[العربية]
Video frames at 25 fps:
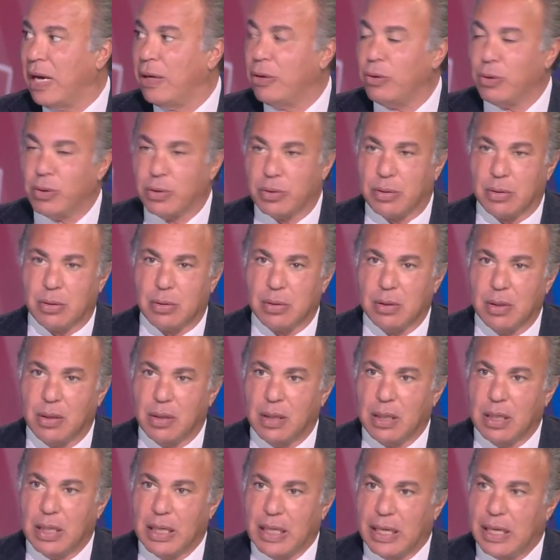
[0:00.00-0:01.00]
لغز
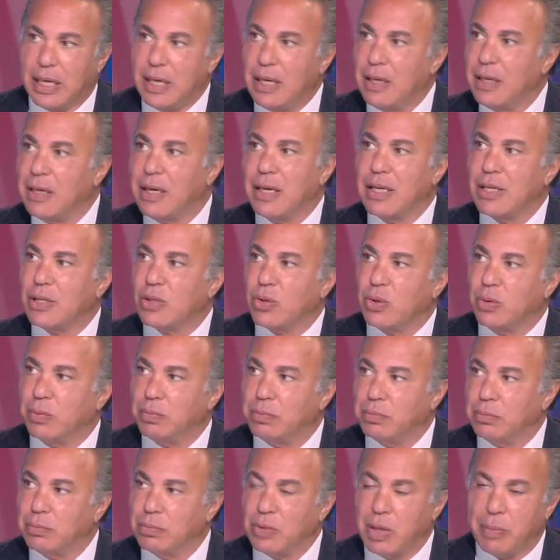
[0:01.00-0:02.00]
ايه اللي ناقصهم
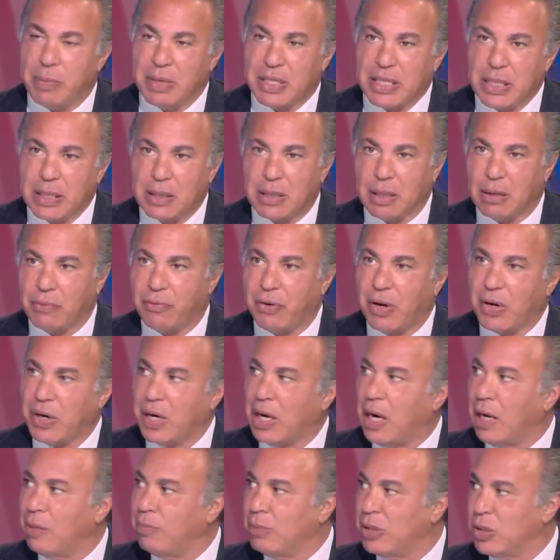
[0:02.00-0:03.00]
لما تيجي
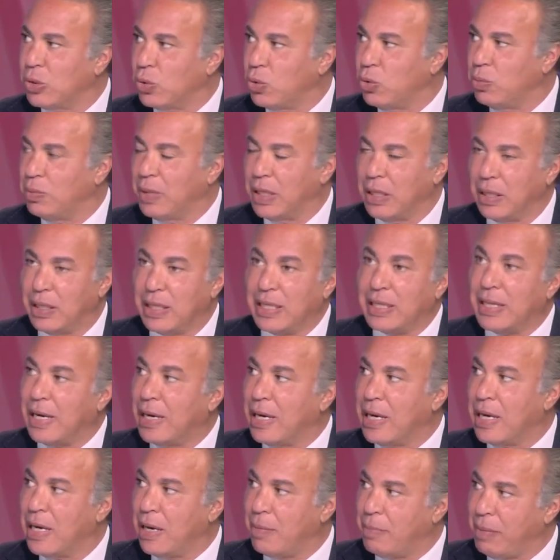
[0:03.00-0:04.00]
تتفرج على المنظومه
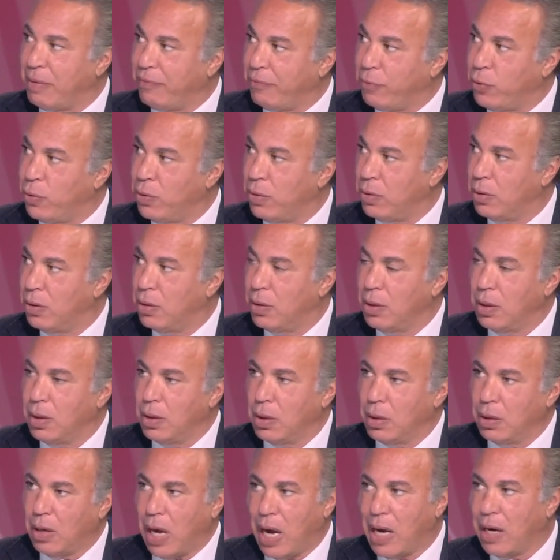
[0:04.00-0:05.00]
الاداريه من فوق
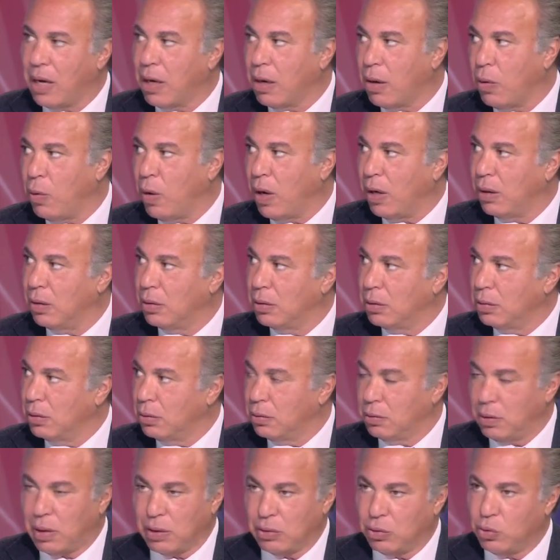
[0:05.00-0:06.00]
حاجه روعه
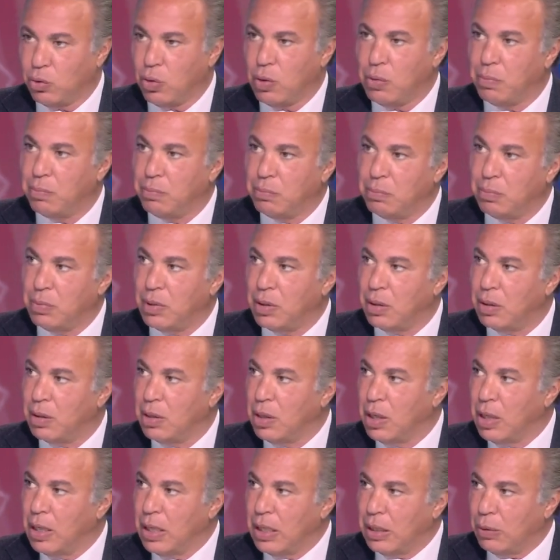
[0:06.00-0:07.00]
وعندهم
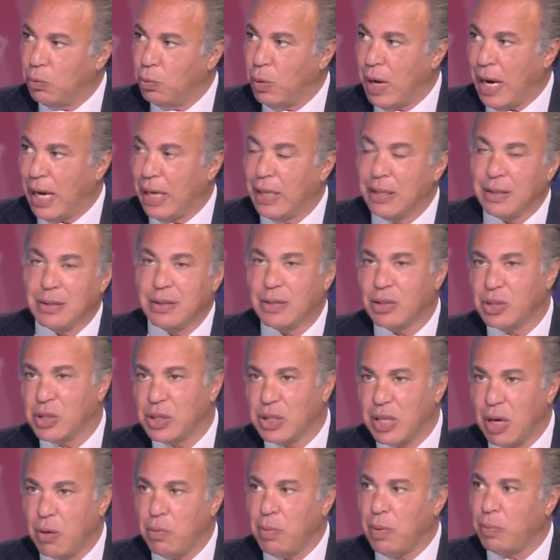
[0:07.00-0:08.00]
واحد
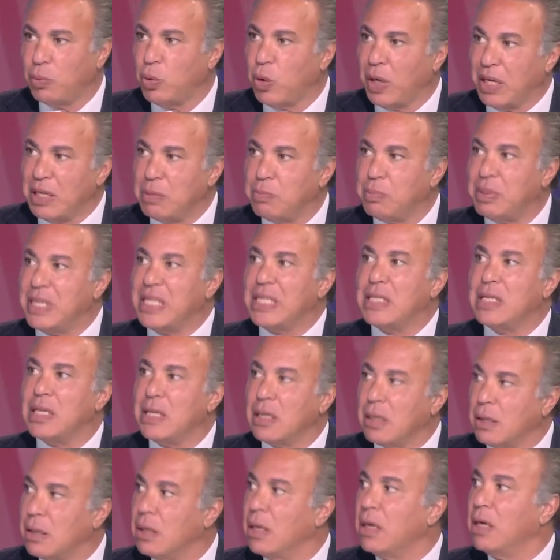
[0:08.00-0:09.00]
نشيط قوي ممدوح عيد
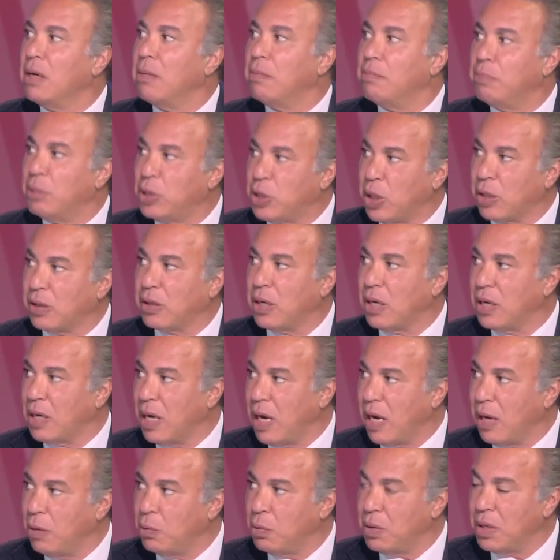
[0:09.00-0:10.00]
بيدير بشطاره
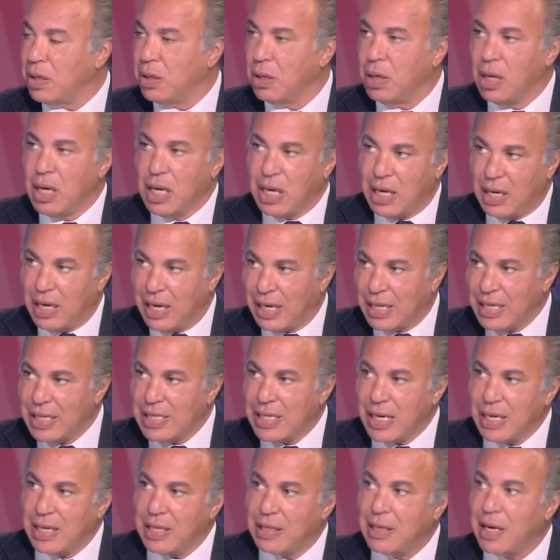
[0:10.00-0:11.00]
قوي مم.
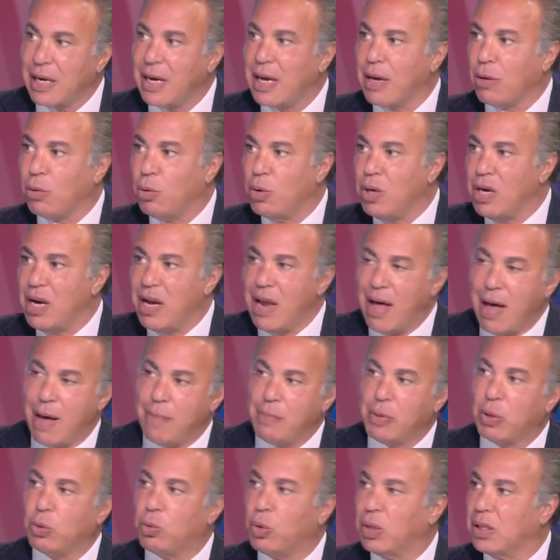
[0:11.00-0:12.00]
الاجهزه الاداريه كلها
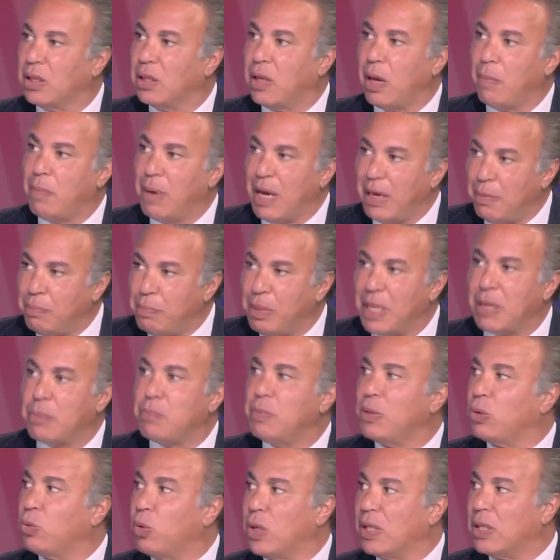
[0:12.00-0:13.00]
متوضبه البيت
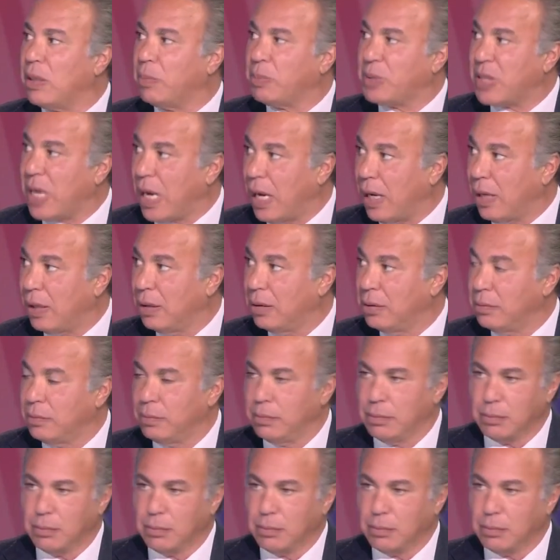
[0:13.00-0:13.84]
متوضب صح مم.